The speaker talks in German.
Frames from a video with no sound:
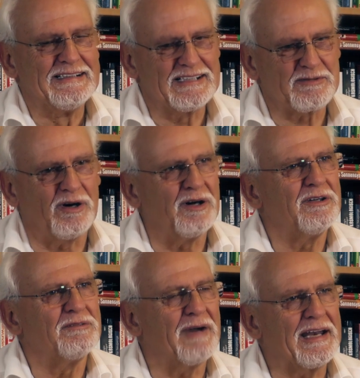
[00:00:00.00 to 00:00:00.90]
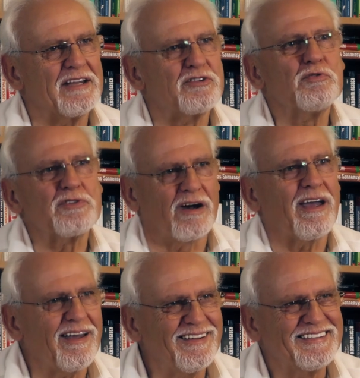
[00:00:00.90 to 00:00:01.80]
Das war meine
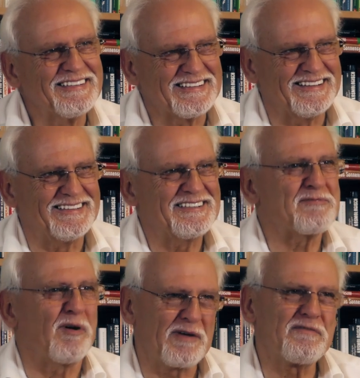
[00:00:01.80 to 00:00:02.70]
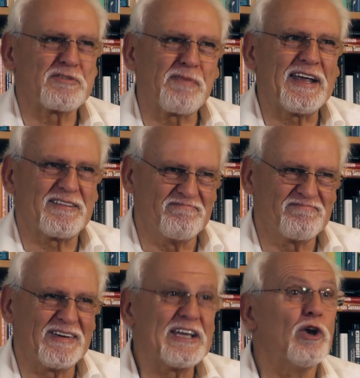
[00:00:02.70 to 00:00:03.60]
Zusage, ja, das war mein Versprechen,
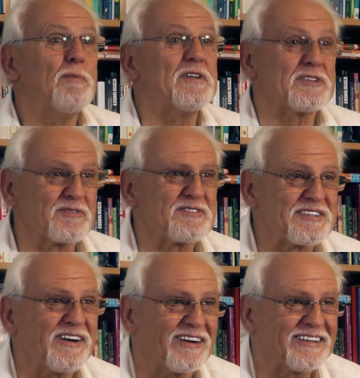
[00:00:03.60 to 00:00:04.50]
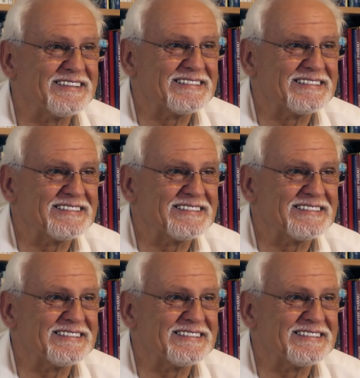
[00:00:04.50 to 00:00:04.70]
mein Gelübde sozusagen.